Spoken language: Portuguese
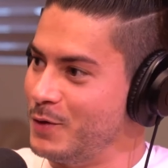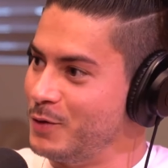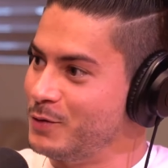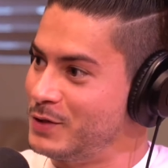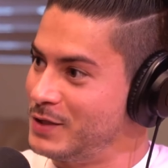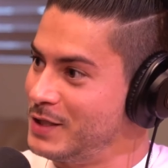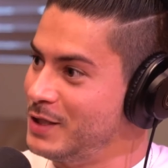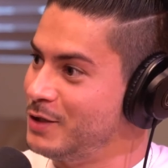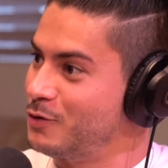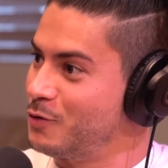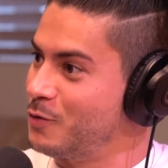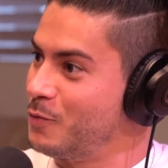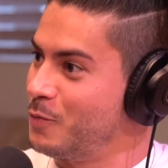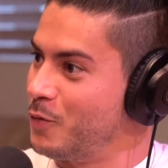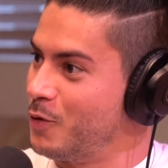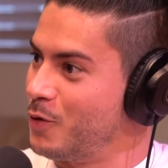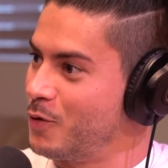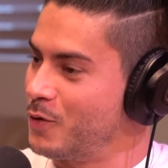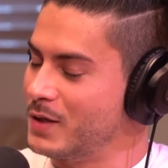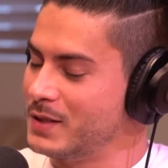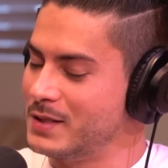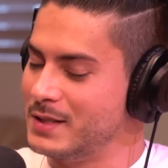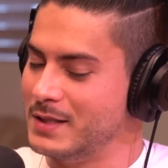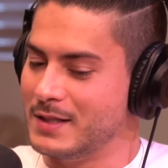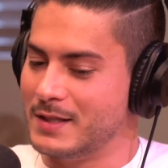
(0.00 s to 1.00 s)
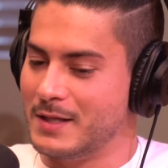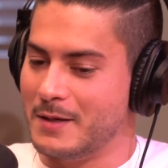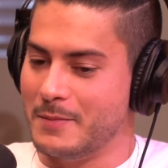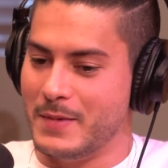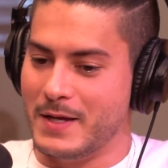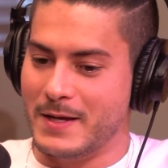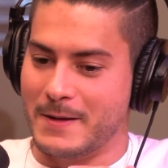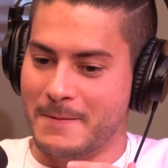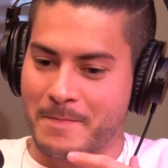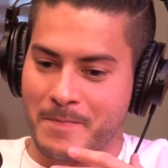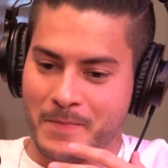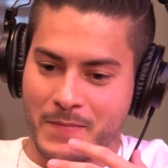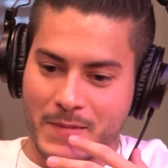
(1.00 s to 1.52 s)
eu sinto um pouco assim
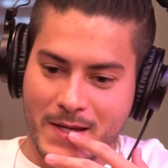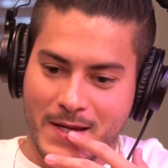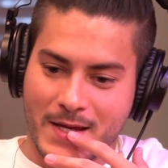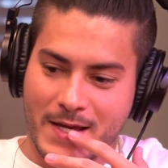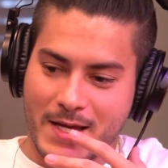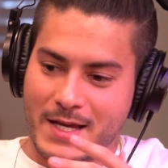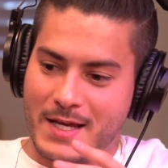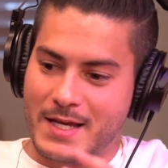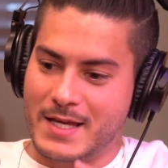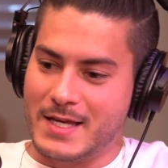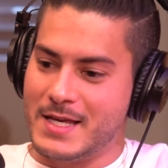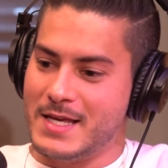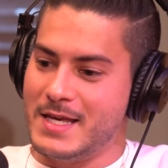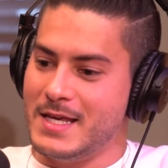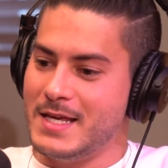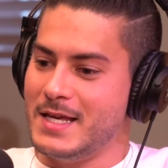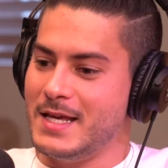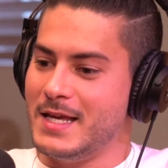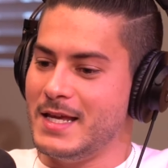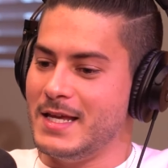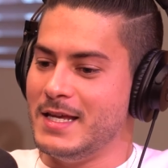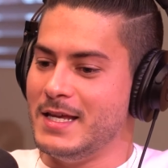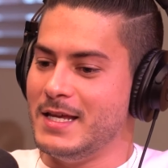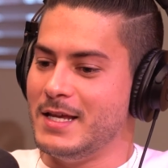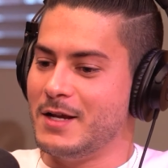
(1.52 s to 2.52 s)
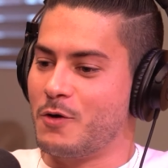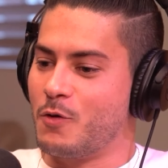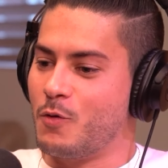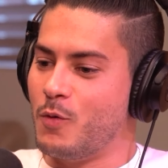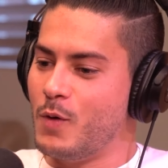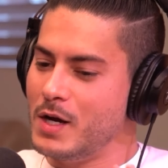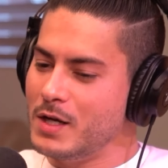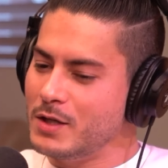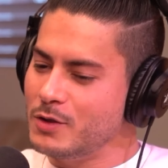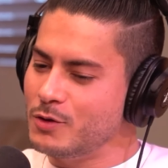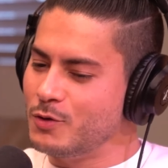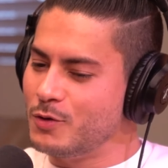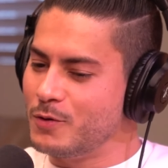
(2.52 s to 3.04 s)
também. E, e
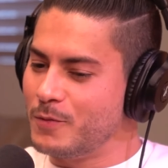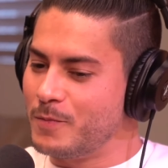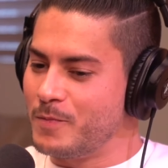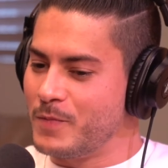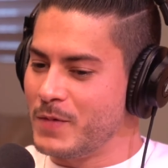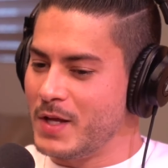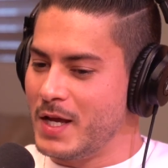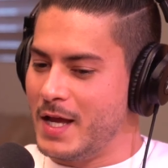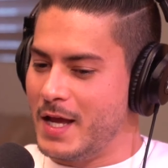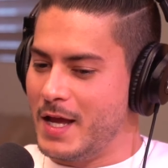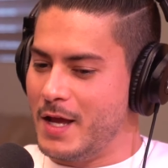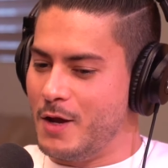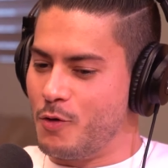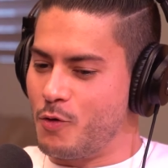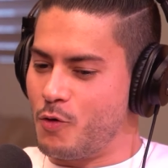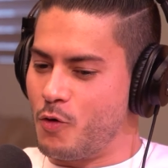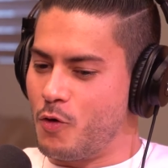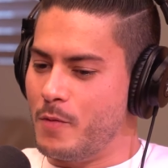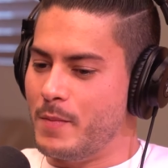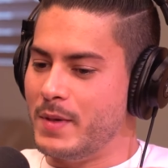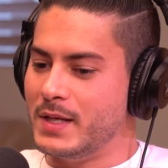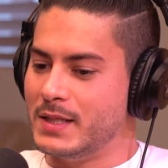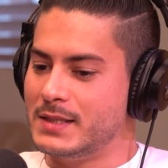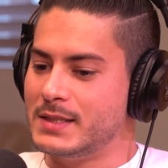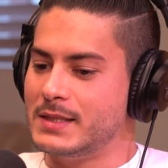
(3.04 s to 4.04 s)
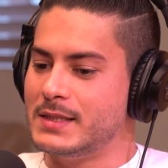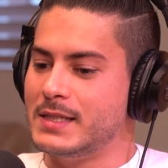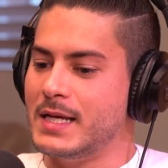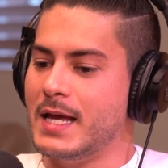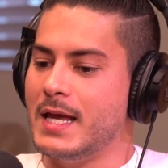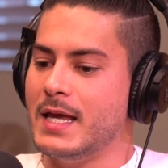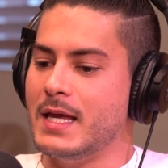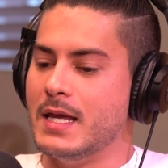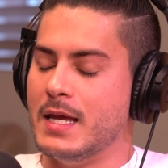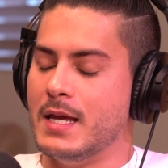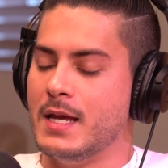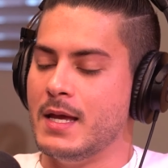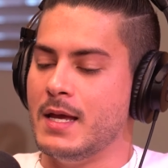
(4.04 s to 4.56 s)
quando eu
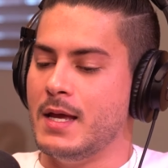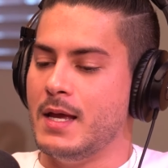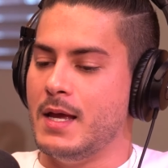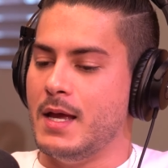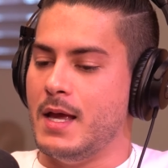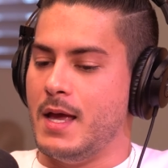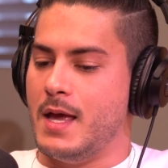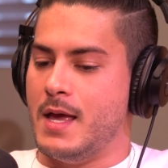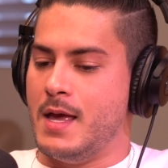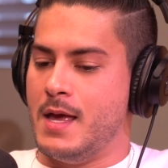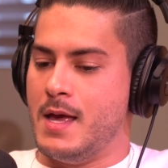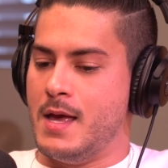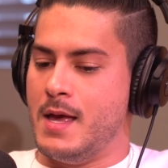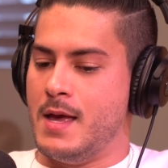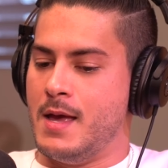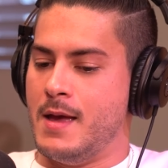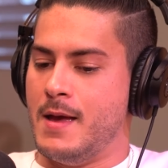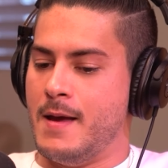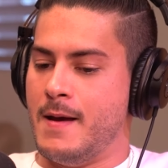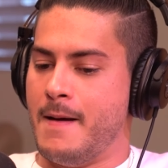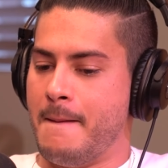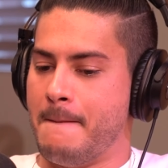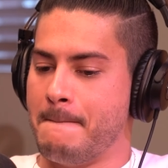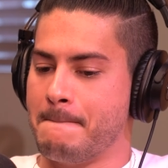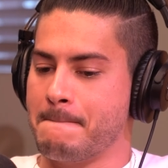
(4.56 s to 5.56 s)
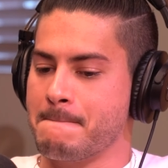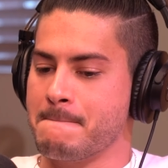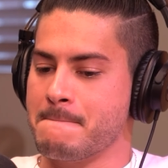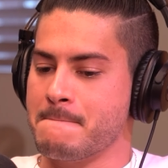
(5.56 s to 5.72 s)
comecei é,